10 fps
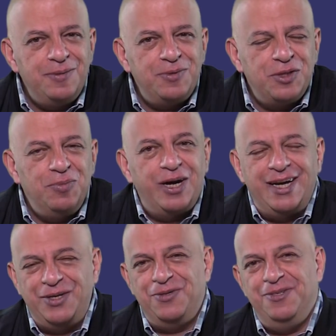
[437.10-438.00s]
pues como
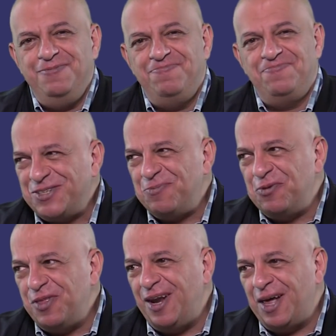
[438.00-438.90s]
que no, ¿no?
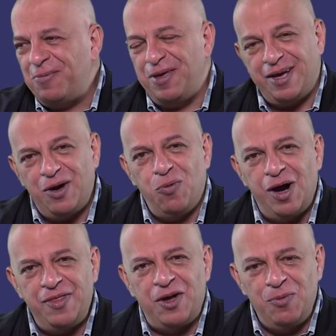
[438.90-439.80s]
Como de la vieja
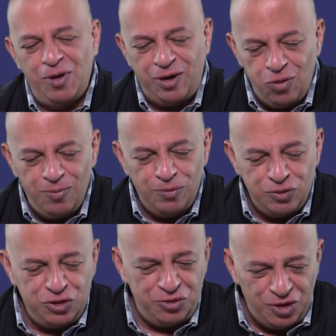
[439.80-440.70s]
guardia, como que no
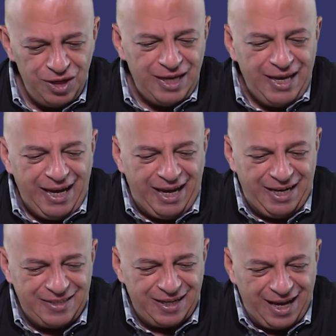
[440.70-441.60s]
evolucionó.
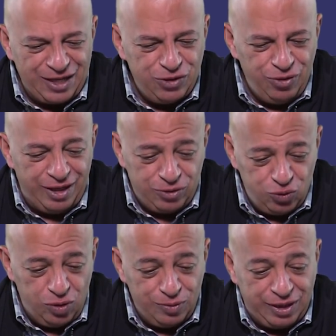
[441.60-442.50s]
En este caso,
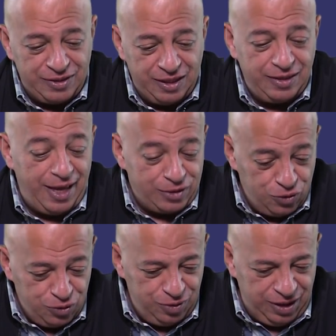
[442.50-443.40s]
estos nuevos G7 ya
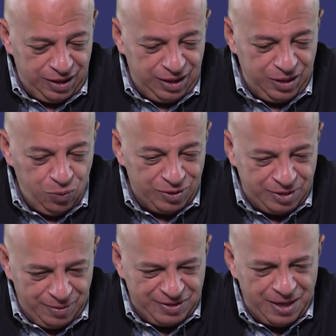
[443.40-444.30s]
son eh,
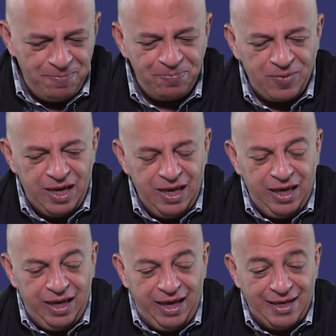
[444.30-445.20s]
USB-C.
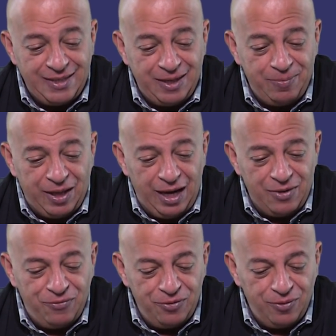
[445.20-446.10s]
Este
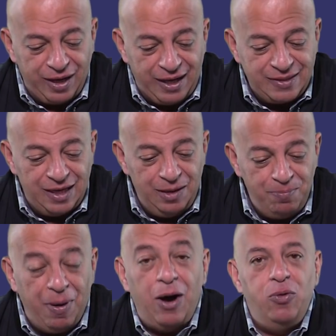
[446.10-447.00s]
teléfono que es el
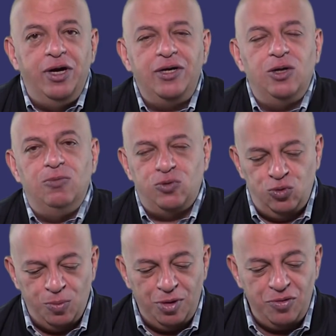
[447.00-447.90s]
Power, como
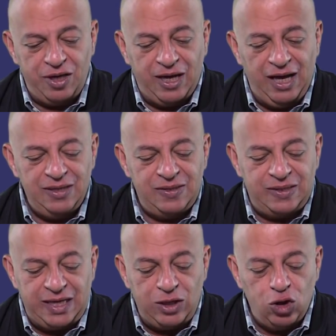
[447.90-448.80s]
su nombre lo indica,
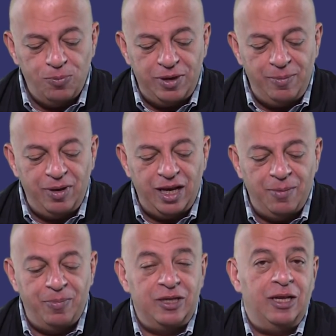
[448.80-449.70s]
5000
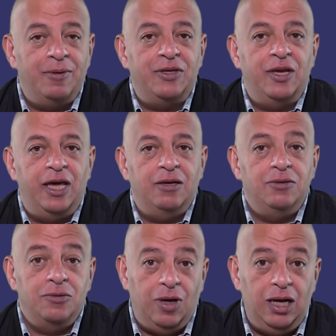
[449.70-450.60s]
mAh la batería,
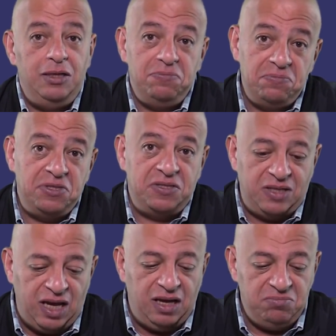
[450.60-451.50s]
lo cual pues,
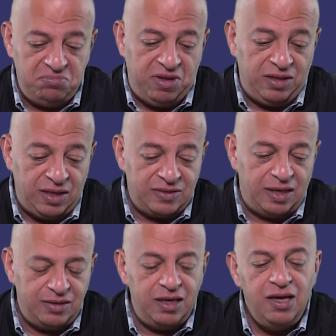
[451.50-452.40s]
está,
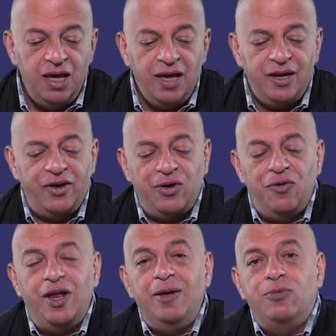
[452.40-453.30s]
interesante. Que
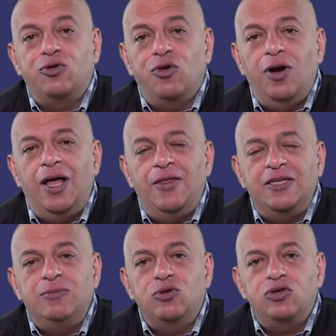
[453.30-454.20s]
recuerda que Motorola
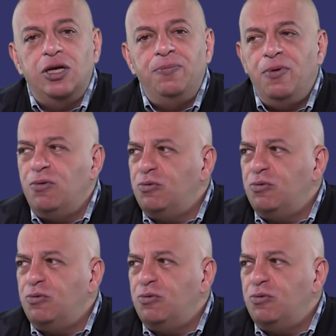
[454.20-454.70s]
desde hace mucho tiempo